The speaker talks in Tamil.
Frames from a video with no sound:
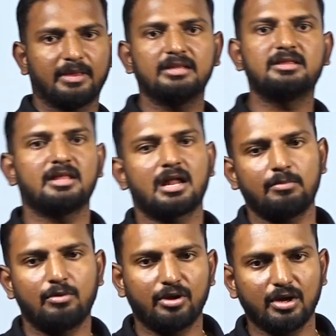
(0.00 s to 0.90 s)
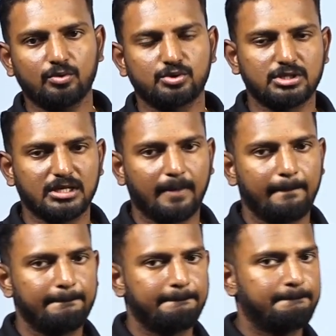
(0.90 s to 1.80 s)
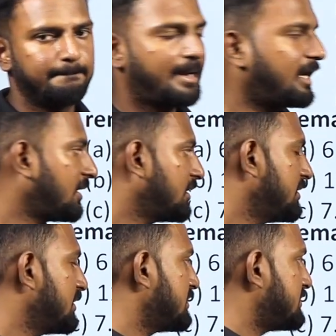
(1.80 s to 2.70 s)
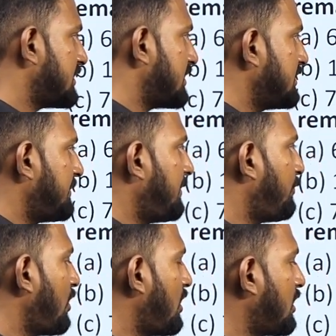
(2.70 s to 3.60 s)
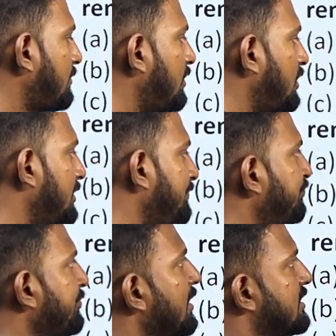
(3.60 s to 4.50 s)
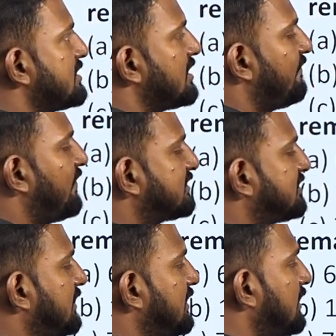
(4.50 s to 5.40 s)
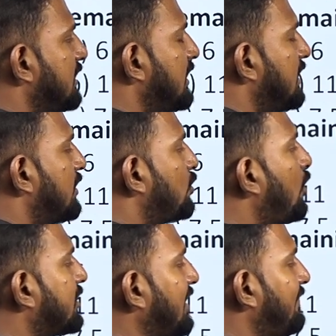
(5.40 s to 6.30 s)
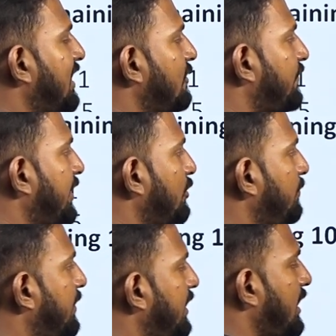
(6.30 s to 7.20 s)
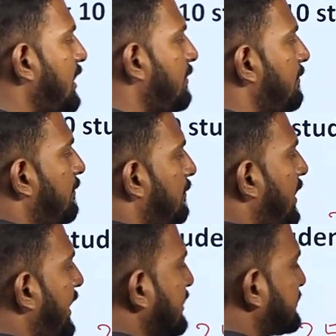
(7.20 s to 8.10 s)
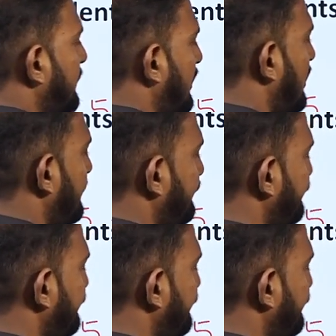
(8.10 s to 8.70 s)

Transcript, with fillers: இதுதான் நம்மளுடைய கொஸ்டின் ரைட் சரி இது எப்படி போடலாம் நம்ம சரி ஃபஸ்ட்டு டோட்டல் வேல்யூ ஃபைண்ட் அவுட் பண்ணி மைனஸ் பண்ணலாம்